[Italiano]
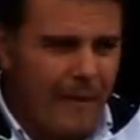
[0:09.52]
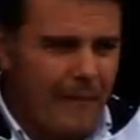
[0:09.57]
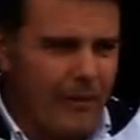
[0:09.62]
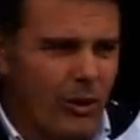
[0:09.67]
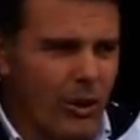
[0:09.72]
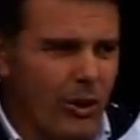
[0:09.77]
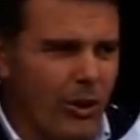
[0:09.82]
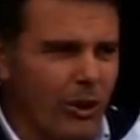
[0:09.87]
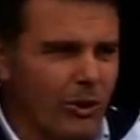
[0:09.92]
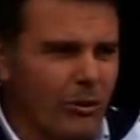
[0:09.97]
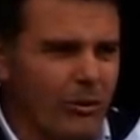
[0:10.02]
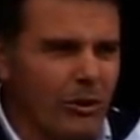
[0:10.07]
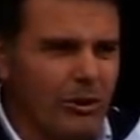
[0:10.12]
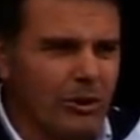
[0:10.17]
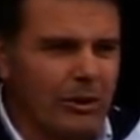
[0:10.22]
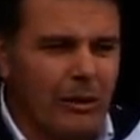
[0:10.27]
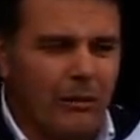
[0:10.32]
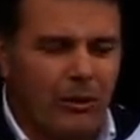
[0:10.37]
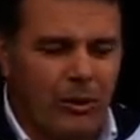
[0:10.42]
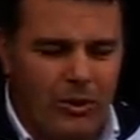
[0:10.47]
Non ho
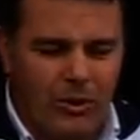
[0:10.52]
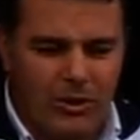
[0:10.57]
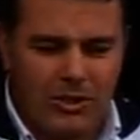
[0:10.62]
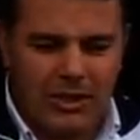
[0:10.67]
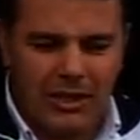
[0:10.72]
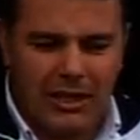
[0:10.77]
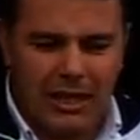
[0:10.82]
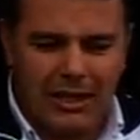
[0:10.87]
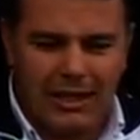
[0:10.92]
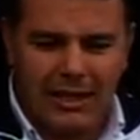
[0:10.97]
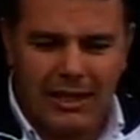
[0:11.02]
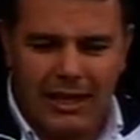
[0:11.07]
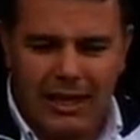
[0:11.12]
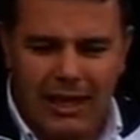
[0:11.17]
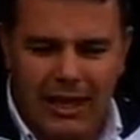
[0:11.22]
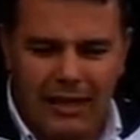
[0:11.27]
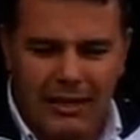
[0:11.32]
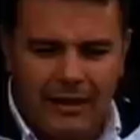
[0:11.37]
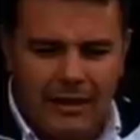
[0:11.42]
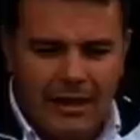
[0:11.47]
molte cose da
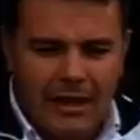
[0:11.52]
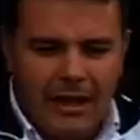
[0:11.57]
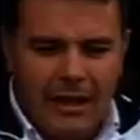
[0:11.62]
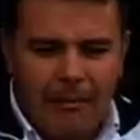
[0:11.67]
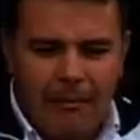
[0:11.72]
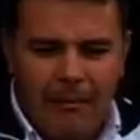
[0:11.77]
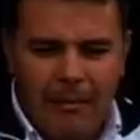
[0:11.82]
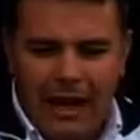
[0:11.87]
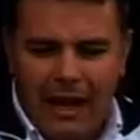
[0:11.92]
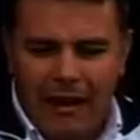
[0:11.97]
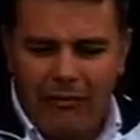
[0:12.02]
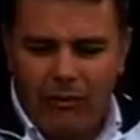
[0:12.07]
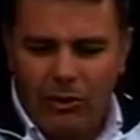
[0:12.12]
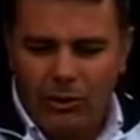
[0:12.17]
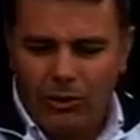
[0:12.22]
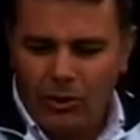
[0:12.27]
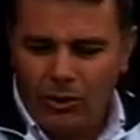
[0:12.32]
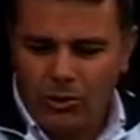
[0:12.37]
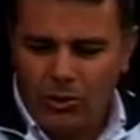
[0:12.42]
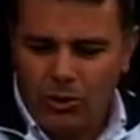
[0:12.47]
dire ma
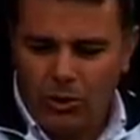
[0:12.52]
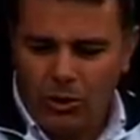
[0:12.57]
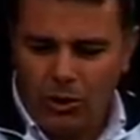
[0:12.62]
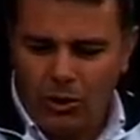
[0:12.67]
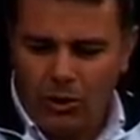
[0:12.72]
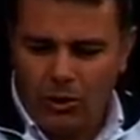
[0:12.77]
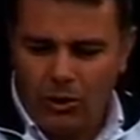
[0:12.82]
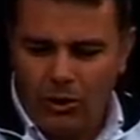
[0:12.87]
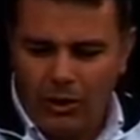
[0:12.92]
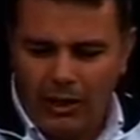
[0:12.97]
voglio solo